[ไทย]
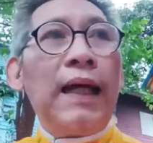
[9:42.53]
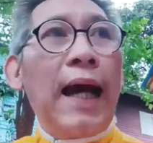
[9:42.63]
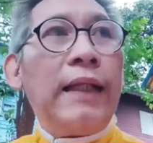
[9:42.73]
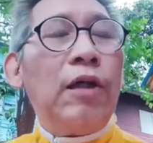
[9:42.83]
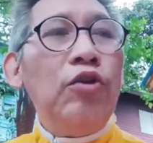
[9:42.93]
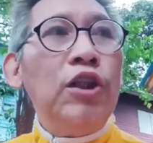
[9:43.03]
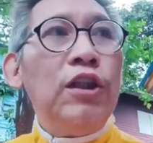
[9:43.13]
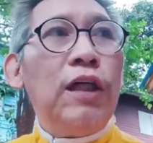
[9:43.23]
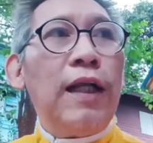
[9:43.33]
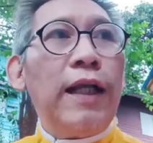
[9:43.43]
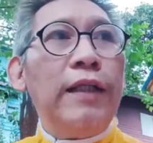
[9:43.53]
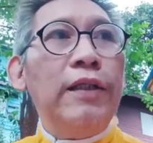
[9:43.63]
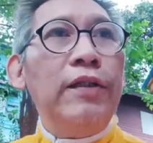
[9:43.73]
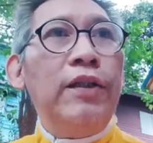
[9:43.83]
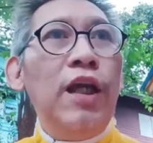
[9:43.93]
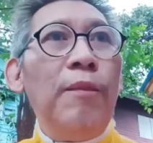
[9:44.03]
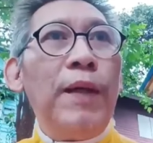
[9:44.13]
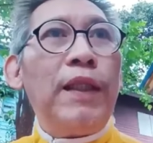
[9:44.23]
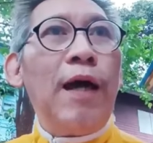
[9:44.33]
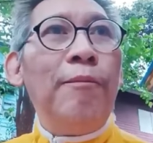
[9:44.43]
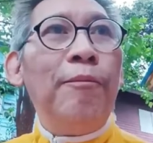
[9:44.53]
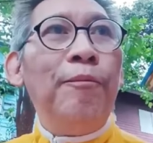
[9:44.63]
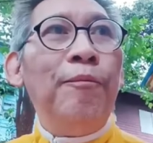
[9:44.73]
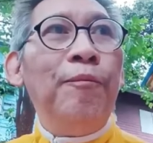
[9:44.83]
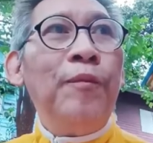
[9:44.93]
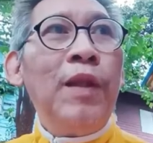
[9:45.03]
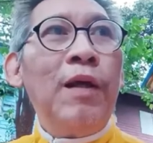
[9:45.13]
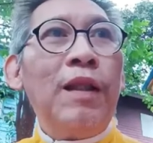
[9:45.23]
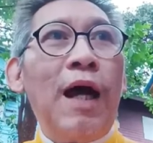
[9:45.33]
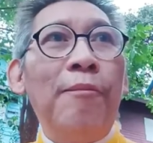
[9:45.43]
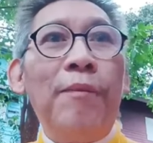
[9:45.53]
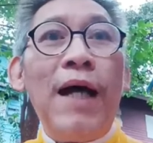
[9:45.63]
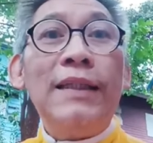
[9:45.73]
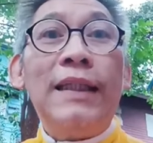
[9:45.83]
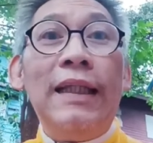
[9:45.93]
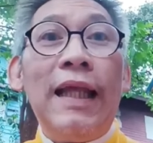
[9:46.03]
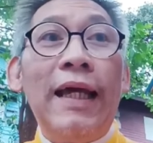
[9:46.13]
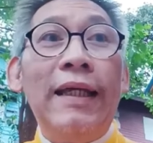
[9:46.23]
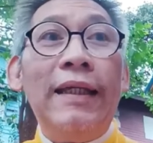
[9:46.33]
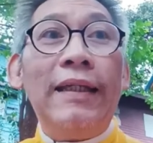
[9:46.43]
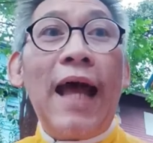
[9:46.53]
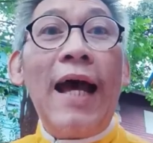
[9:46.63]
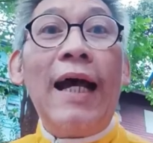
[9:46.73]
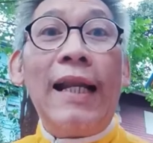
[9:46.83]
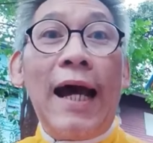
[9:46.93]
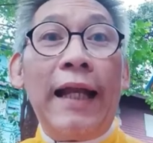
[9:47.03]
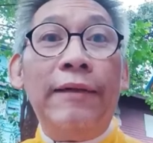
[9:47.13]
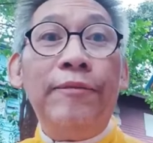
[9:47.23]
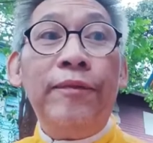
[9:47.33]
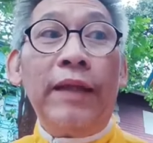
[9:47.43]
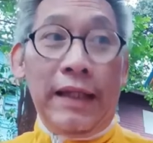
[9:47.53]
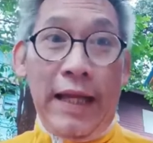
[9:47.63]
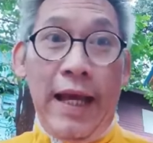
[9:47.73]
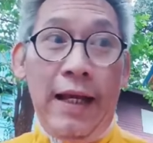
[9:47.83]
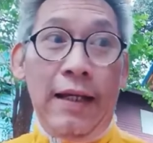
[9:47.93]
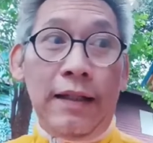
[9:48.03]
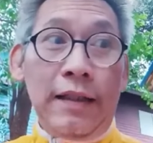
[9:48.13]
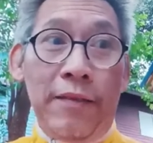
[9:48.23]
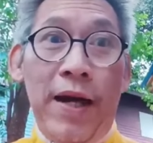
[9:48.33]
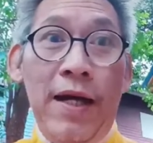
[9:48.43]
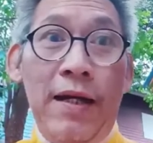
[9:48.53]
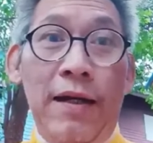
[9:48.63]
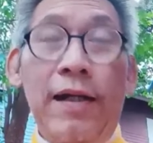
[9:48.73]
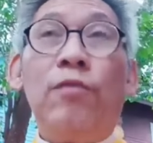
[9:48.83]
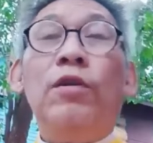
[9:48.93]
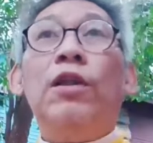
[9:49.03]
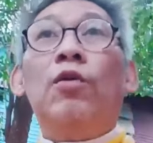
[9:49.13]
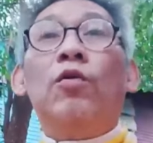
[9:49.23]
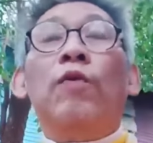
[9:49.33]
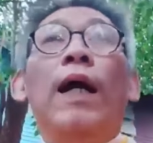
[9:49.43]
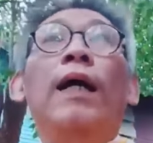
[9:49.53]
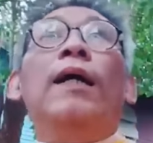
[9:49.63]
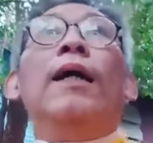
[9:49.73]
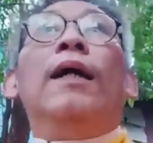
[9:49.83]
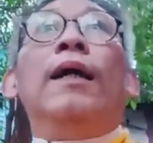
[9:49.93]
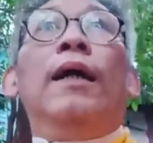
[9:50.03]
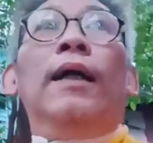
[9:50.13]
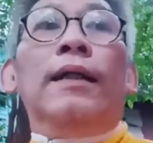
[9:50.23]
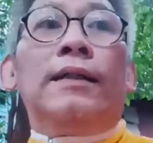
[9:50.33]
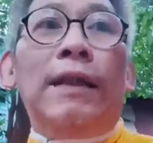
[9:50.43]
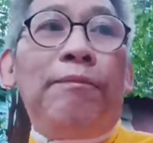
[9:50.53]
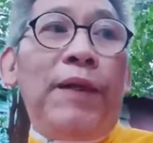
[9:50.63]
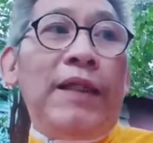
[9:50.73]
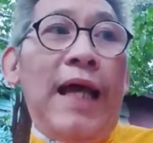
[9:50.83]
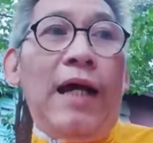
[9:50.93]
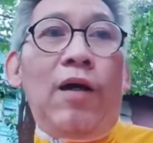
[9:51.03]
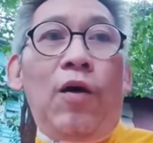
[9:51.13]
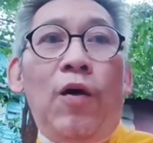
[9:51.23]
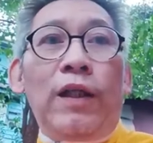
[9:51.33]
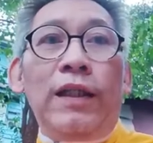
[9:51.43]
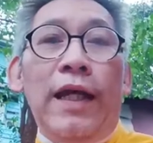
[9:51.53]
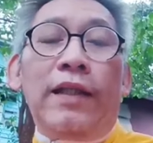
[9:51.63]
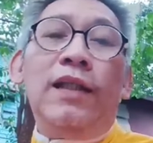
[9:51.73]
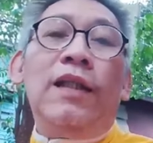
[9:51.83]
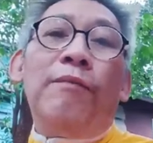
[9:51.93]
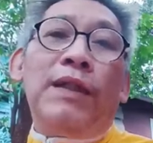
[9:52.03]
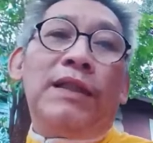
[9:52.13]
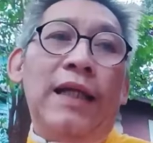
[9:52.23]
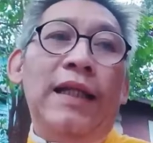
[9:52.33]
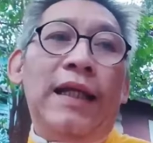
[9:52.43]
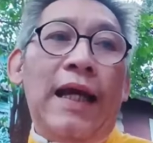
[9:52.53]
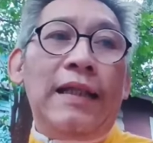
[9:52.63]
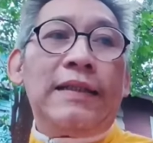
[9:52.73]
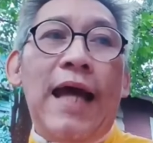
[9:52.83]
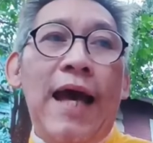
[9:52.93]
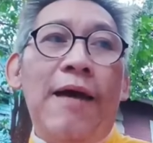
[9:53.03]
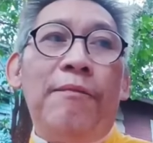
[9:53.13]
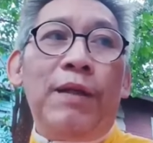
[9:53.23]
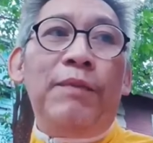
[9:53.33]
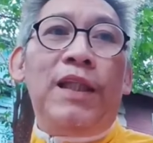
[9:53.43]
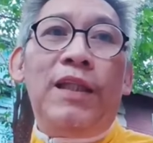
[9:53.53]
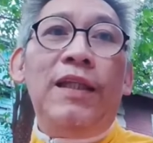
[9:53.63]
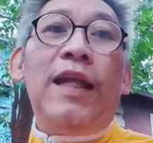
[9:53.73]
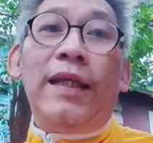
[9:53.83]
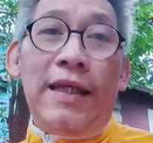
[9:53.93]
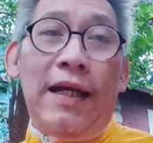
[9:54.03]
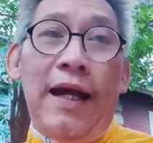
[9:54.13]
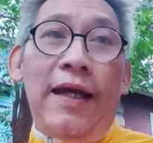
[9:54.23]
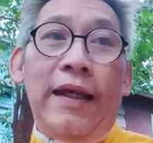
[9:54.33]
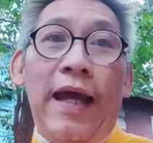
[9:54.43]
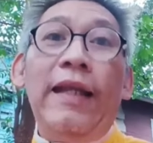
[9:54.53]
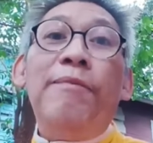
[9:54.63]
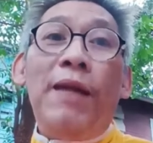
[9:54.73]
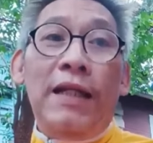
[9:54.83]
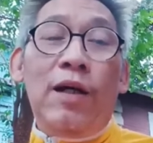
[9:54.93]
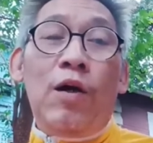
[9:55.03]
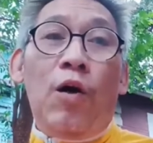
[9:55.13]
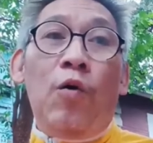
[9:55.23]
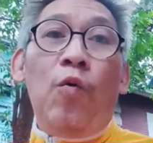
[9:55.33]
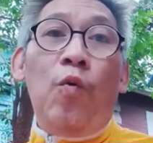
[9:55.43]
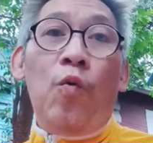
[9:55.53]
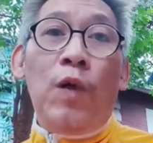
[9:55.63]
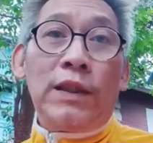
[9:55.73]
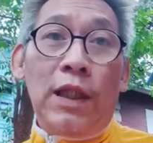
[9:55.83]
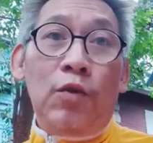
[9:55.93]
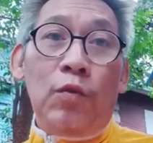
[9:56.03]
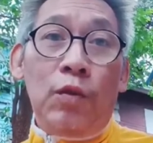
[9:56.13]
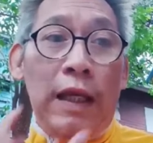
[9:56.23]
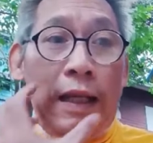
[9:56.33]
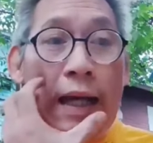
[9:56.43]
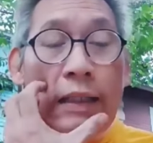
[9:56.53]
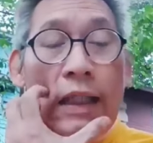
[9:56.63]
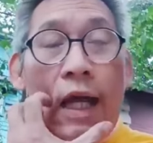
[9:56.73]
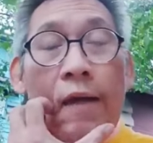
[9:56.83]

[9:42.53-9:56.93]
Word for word: การเขาเจออะไรที่เอาไปทำทำพระศิลป์ไอ้ท่ากระดานอันเนี้ยใช่ไหมเราก็จะรู้ว่าทรัพยากรเนี่ยที่นำมาใช้ในการสร้างมันมีที่ไหนยังไงอันนี้เป็นเรื่องของวัสดุในการใช้